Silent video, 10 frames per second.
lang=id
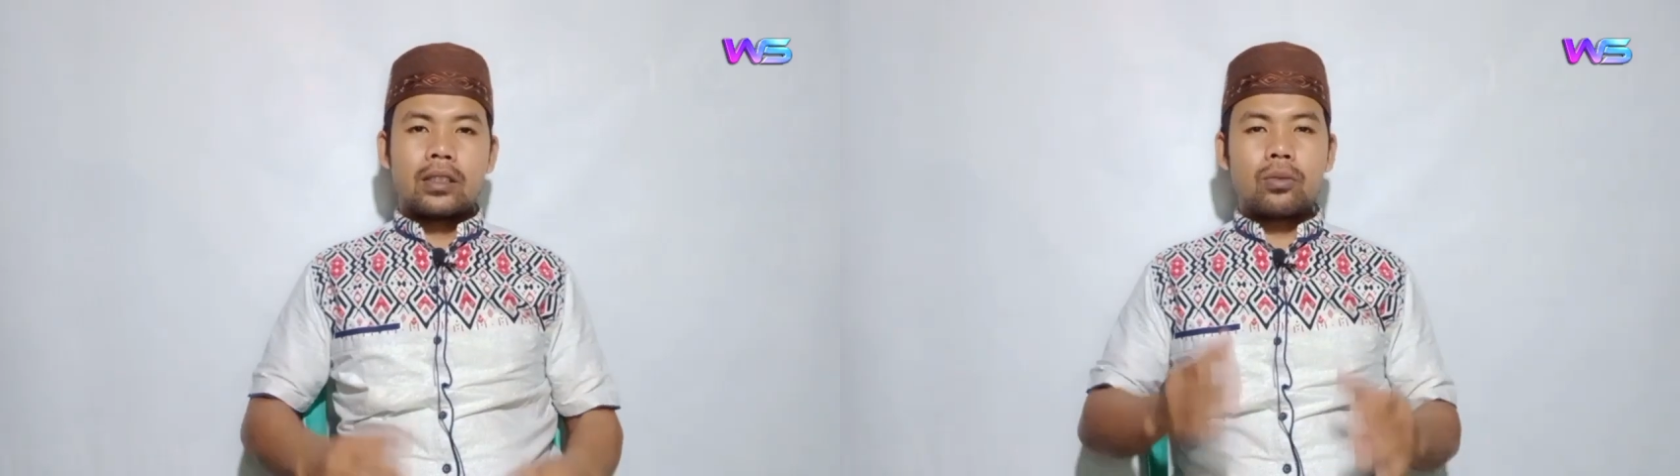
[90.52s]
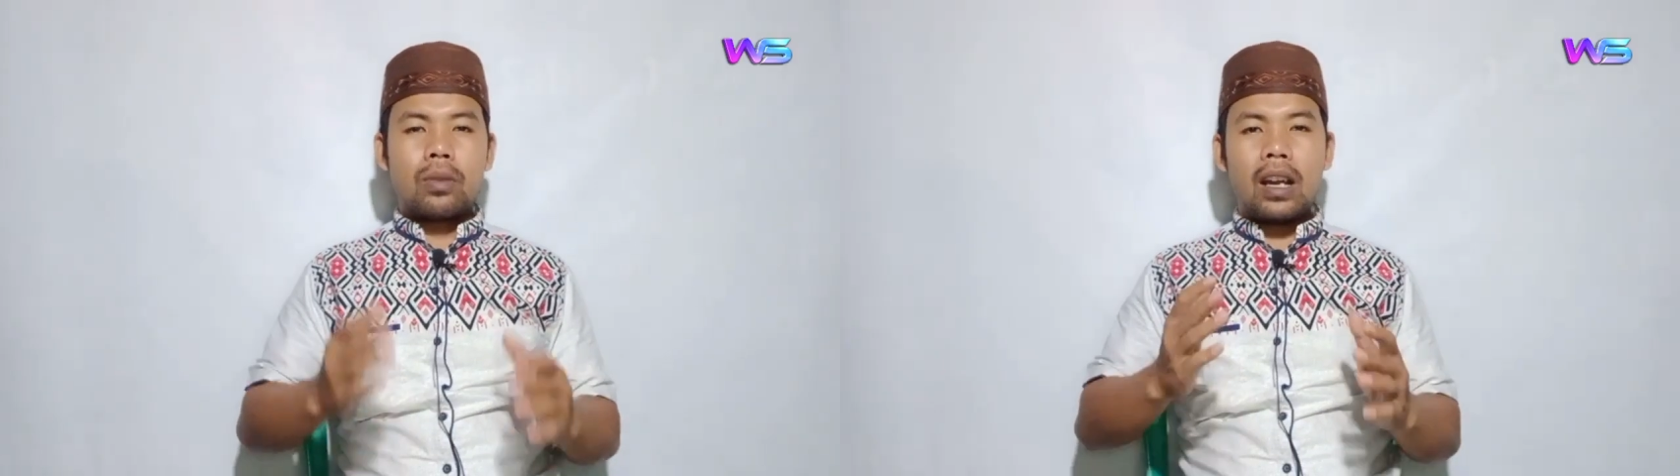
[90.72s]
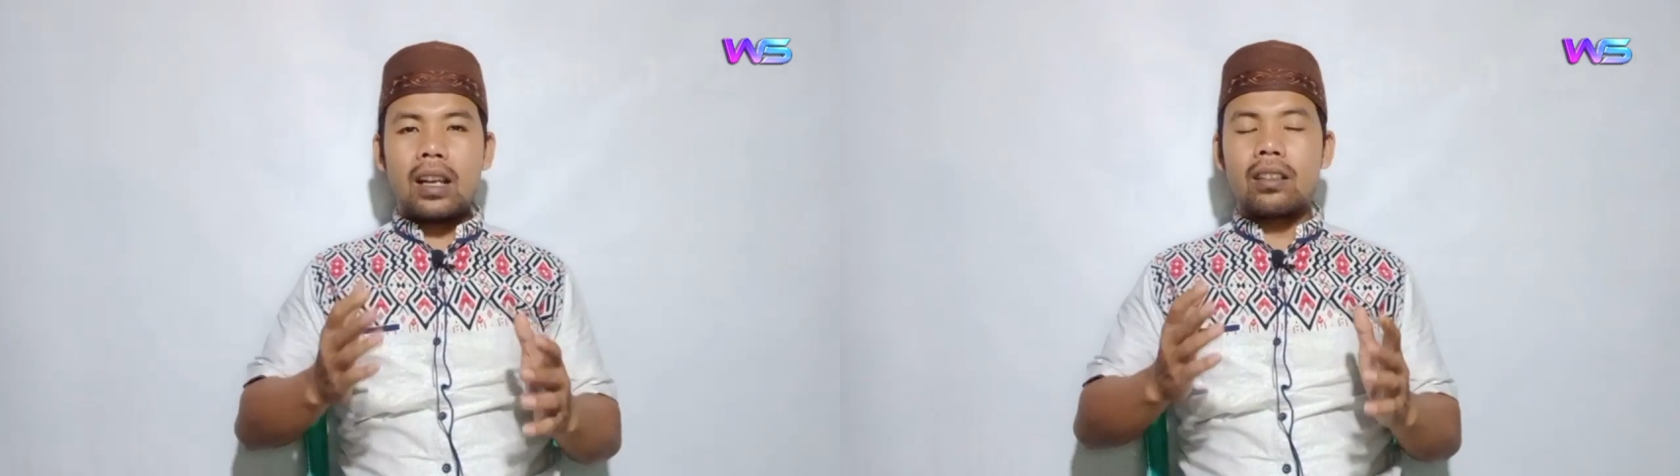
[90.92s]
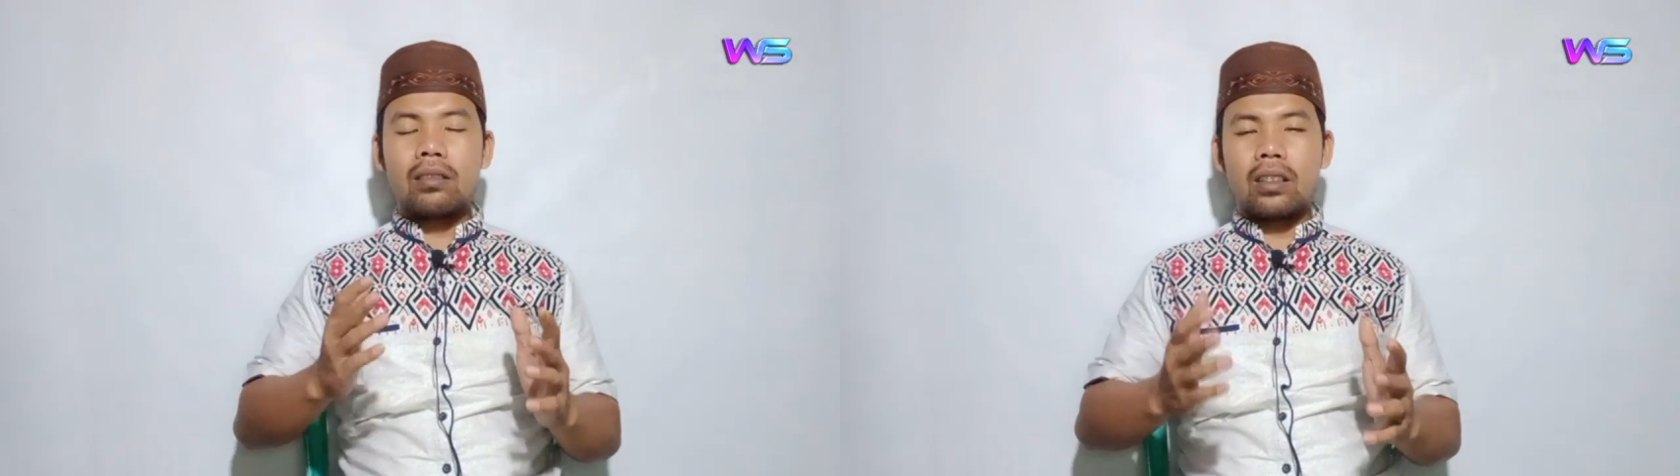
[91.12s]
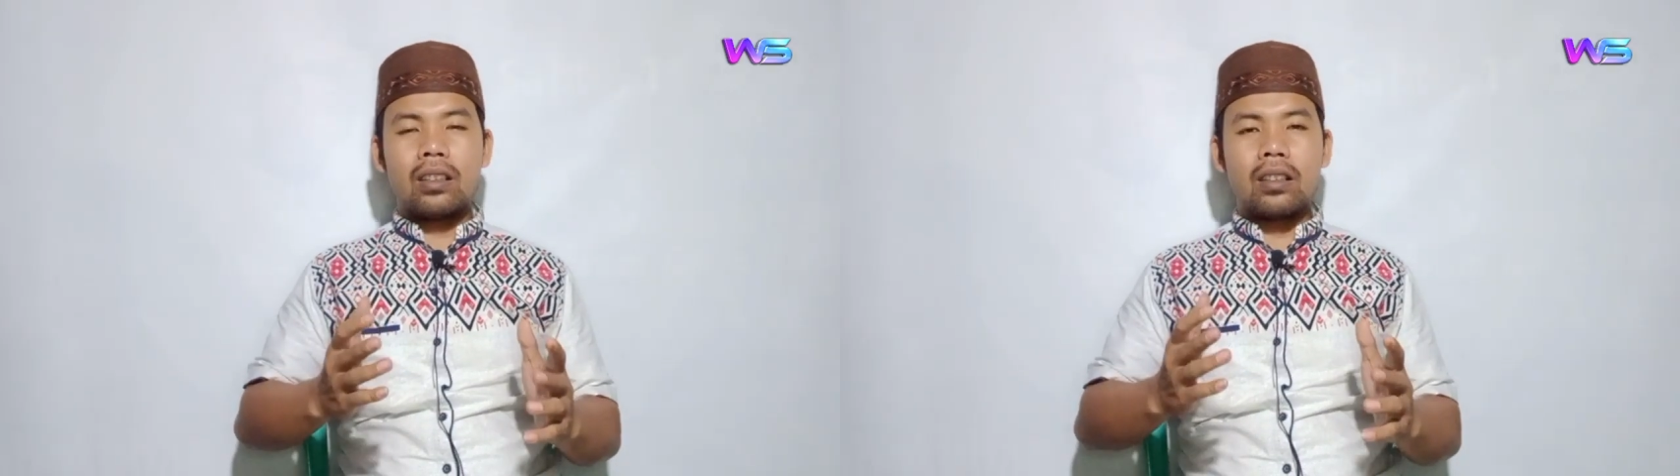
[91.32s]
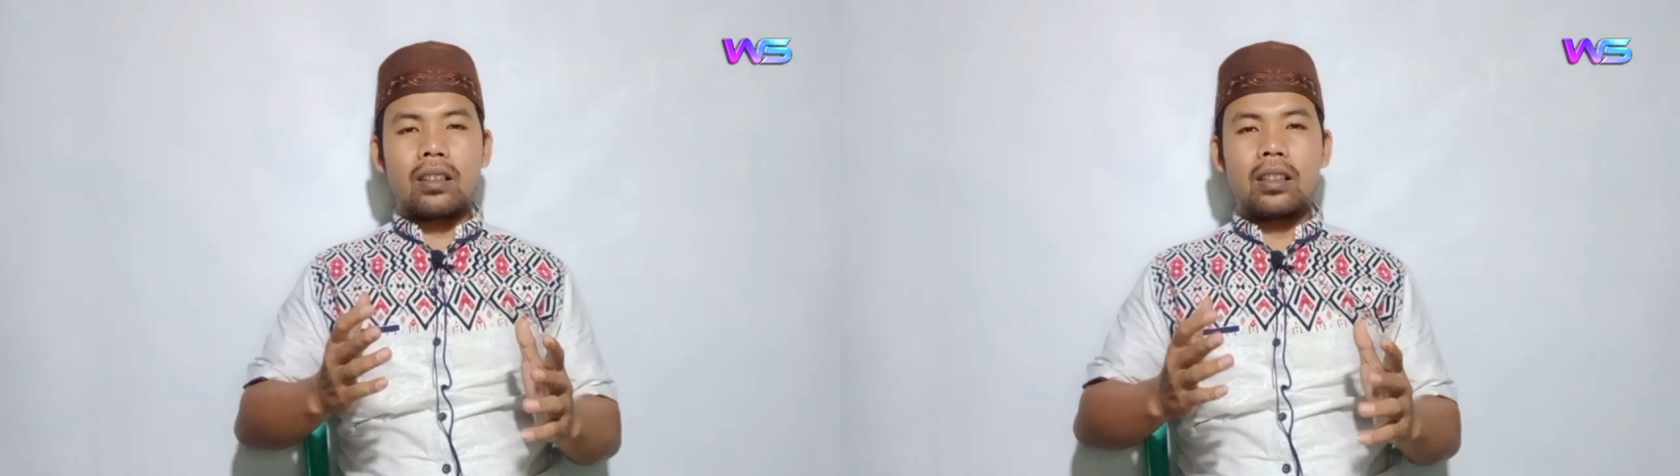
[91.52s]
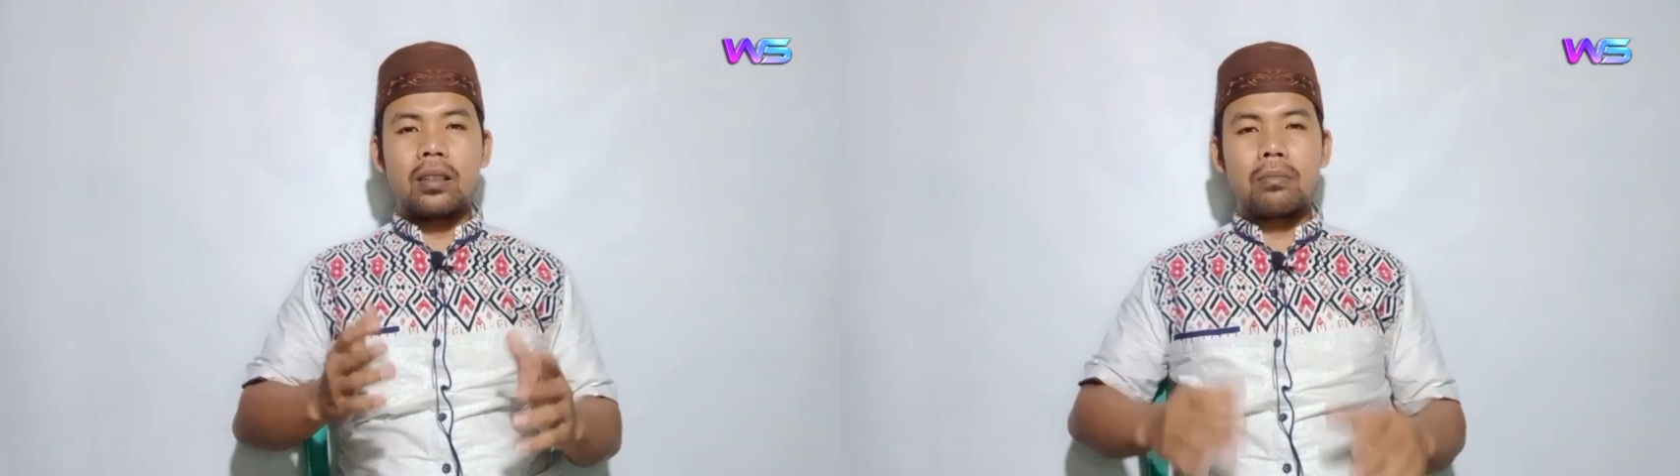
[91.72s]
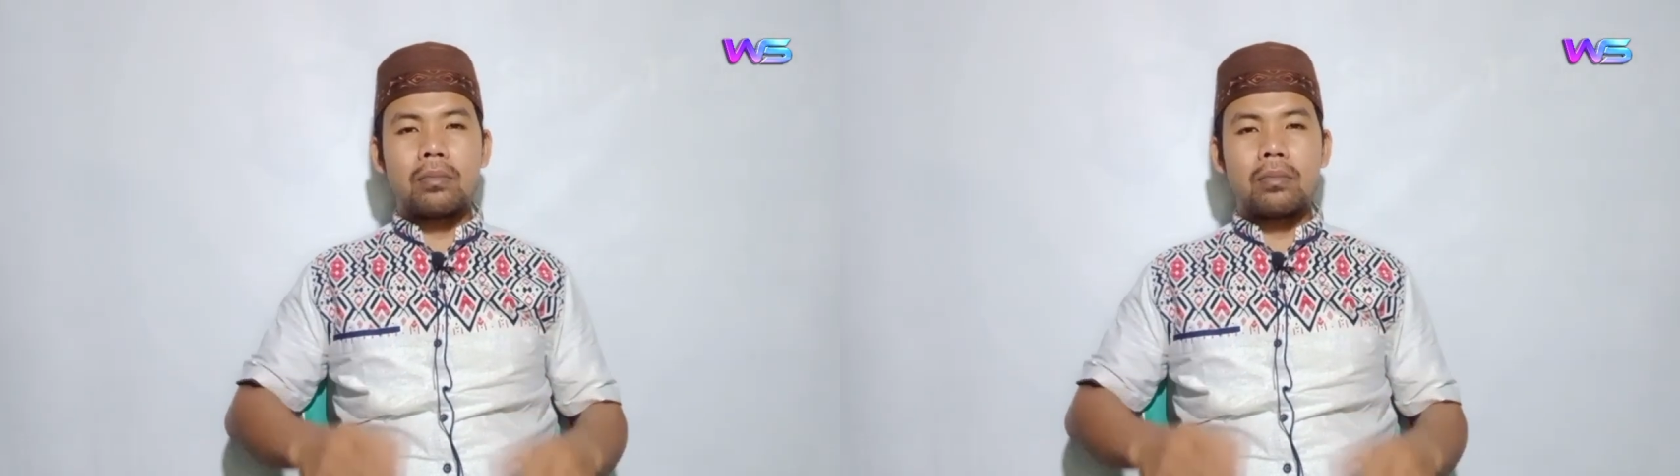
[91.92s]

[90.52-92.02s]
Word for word: Subhanallah,